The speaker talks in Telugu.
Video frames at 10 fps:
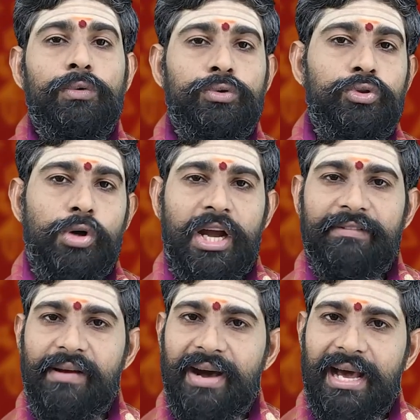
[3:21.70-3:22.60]
ఉద్యోగ
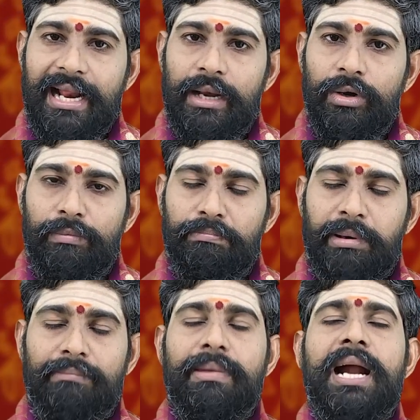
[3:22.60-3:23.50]
వ్యవహారాల్లో
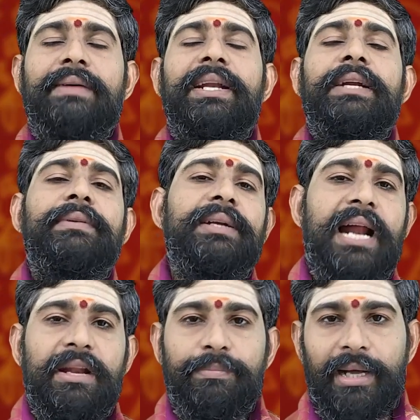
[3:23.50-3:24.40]
బ్రహ్మాండమైనటువంటి
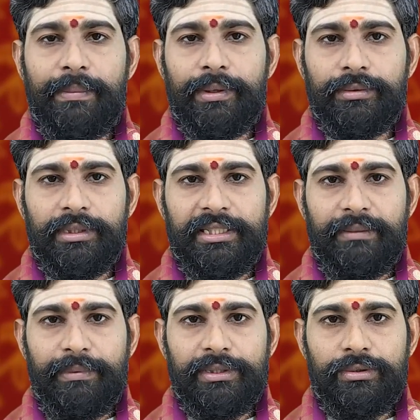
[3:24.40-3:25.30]
రాణింపు కనపడుతుందని
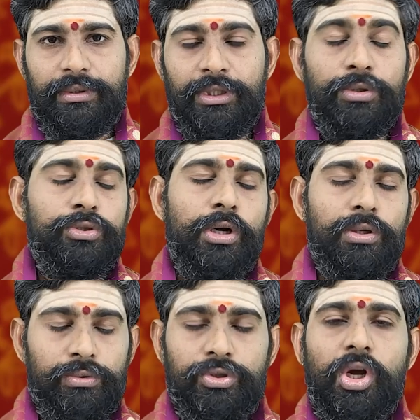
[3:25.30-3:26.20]
చెప్పొచ్చు
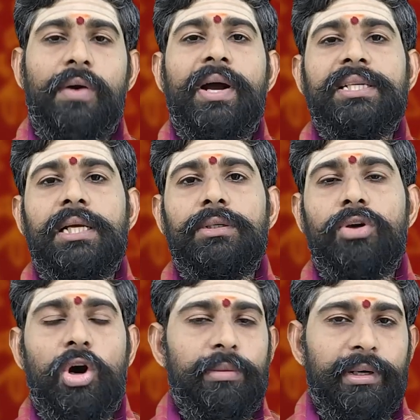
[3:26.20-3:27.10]
నిరుద్యోగులకు ఉద్యోగ అవకాశాలు
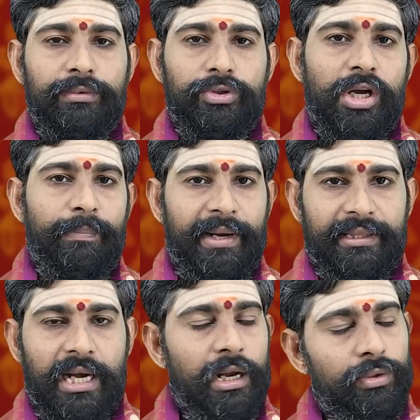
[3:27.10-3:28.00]
గవర్నమెంట్ ఉద్యోగ
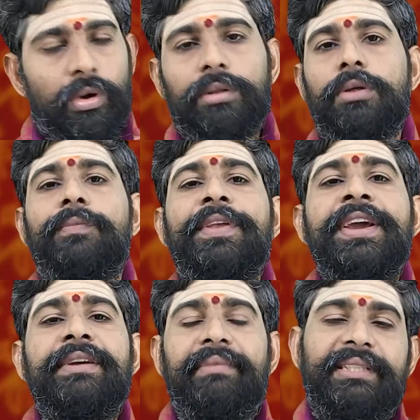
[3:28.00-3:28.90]
ప్రయత్నాలు అనుకూలతలు
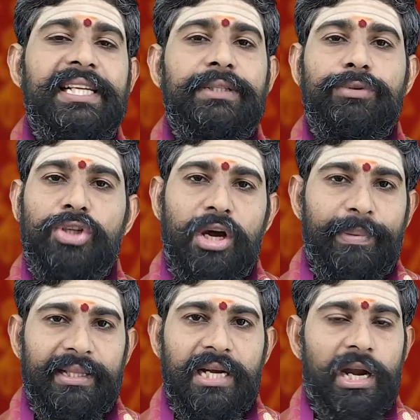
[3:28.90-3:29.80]
విదేశీ ఉద్యోగ
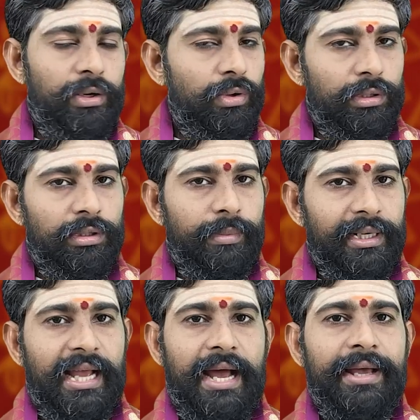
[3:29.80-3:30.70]
ప్రయత్నాలు అనుకూలతలతో
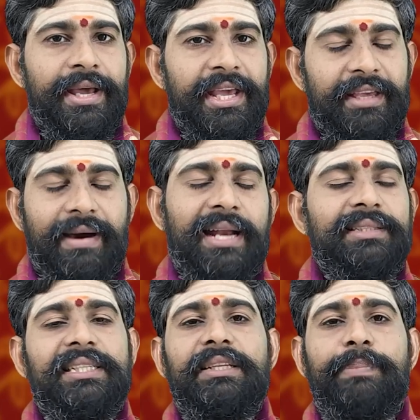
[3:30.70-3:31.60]
పాటుగా ఈ
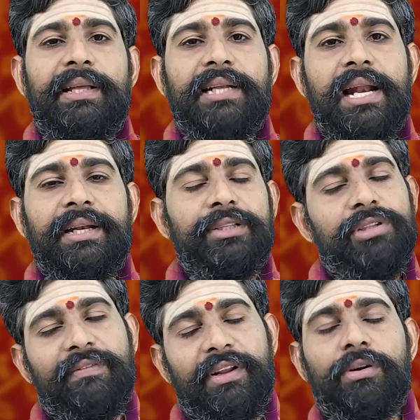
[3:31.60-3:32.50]
వారం చేసే ప్రయత్నాలన్నీ
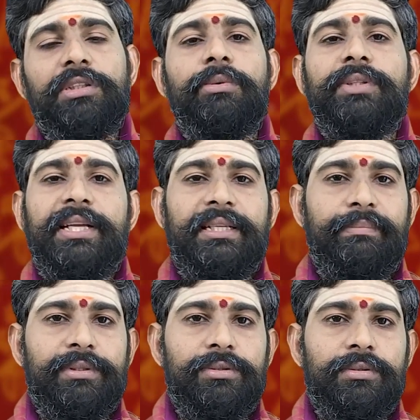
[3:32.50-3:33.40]
సఫలీకృతమవుతాయని
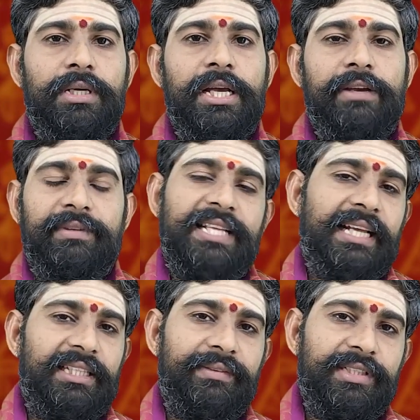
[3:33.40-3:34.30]
చెప్పచ్చు
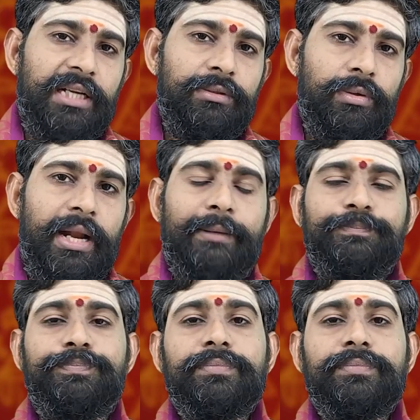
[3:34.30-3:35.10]
విద్యార్థి విద్యార్థులు కూడా